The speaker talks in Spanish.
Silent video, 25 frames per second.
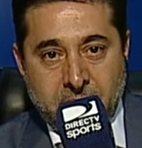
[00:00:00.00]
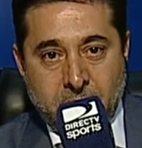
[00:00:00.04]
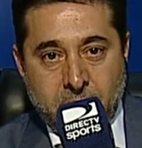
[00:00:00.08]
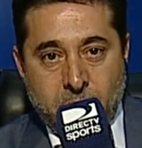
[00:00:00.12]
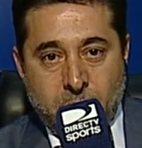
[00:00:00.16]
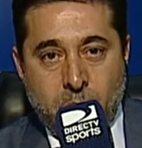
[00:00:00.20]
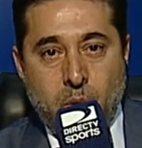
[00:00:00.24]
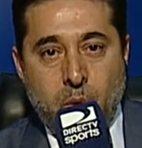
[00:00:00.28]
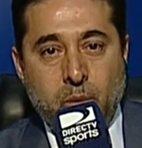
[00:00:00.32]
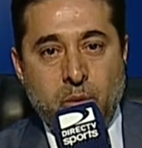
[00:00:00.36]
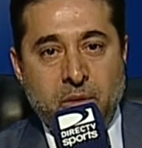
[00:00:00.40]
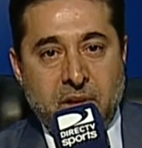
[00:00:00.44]

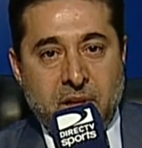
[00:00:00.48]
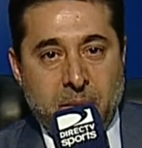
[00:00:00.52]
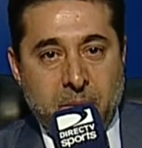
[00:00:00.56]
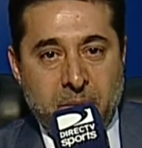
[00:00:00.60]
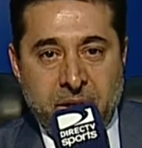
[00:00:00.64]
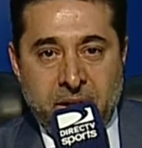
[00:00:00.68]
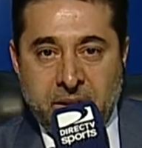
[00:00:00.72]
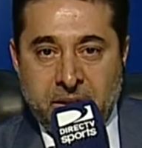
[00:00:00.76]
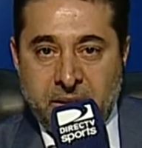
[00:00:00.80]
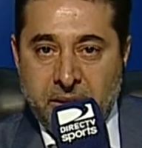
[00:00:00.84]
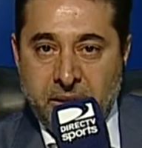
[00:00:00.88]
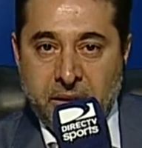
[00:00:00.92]

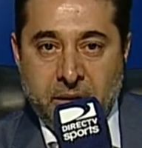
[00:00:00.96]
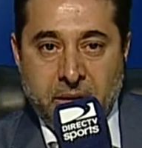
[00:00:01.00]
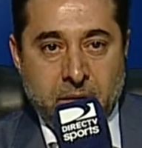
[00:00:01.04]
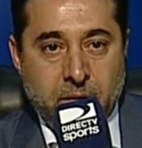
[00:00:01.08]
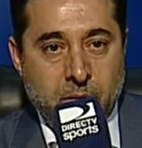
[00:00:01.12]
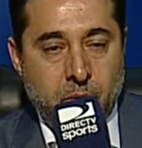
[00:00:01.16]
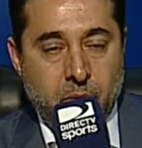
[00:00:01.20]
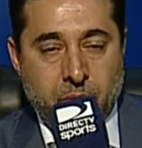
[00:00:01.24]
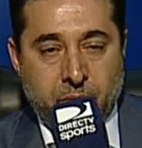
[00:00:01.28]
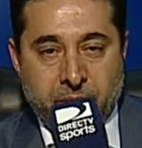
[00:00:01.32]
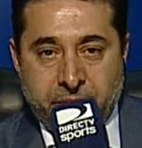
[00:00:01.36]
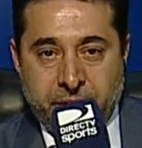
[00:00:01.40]
juntamente
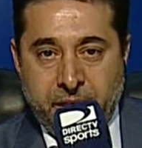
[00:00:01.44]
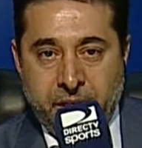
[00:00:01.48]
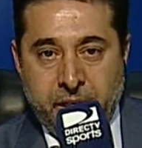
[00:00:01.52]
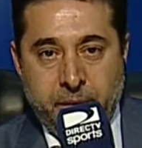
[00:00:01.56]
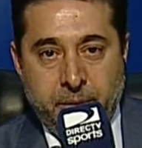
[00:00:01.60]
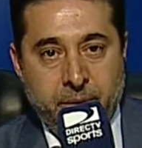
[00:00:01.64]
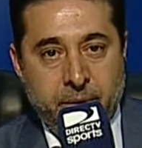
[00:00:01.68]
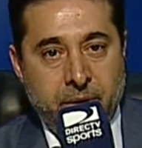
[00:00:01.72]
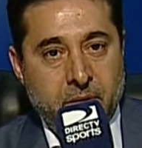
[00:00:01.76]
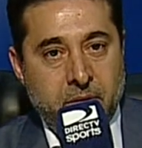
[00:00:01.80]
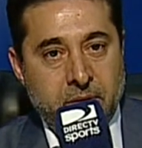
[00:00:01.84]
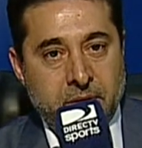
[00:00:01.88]
con
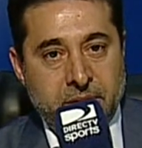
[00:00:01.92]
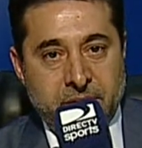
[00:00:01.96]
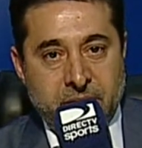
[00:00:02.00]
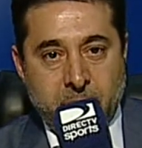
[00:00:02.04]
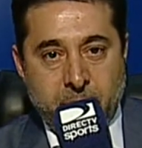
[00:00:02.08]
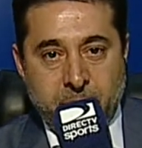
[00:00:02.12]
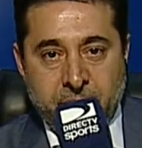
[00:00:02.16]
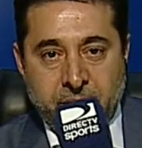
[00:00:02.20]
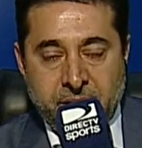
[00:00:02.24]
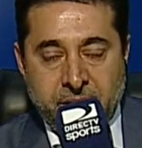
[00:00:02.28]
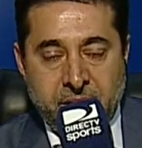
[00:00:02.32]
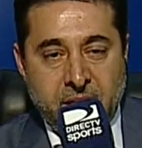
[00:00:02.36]
River, con
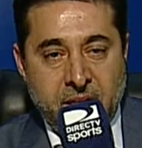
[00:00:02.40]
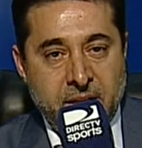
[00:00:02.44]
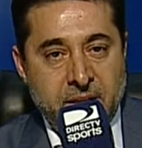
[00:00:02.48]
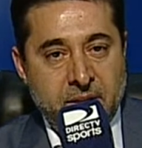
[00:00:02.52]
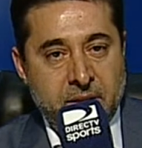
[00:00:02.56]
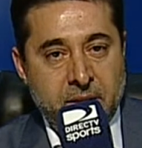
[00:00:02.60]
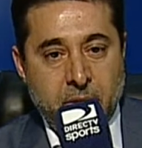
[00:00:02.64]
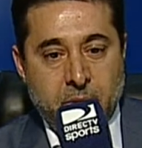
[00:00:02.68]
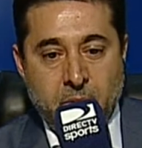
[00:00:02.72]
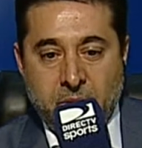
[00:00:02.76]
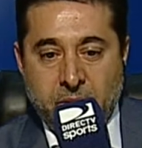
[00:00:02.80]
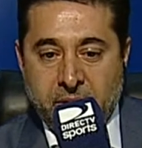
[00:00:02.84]

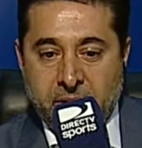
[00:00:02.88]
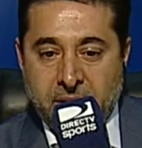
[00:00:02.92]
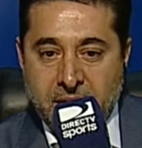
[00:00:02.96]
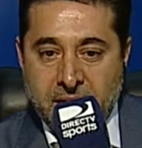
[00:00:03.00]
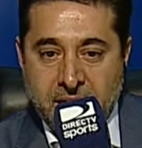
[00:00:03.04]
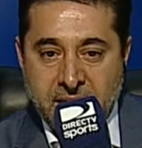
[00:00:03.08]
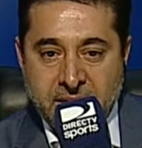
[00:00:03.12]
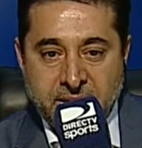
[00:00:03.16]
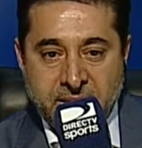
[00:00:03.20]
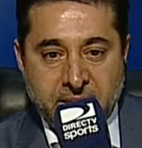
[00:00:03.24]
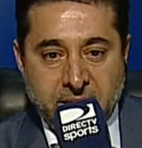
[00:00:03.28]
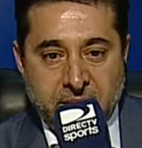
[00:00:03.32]
Independiente, con
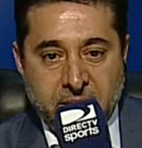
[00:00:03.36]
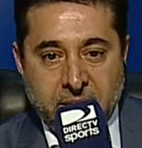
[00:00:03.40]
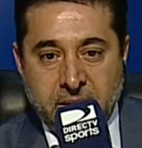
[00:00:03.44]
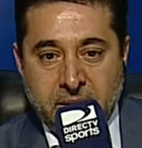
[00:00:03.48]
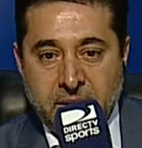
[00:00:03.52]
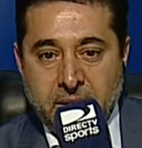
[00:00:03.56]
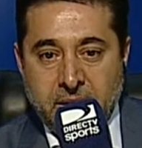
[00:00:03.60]
Racing,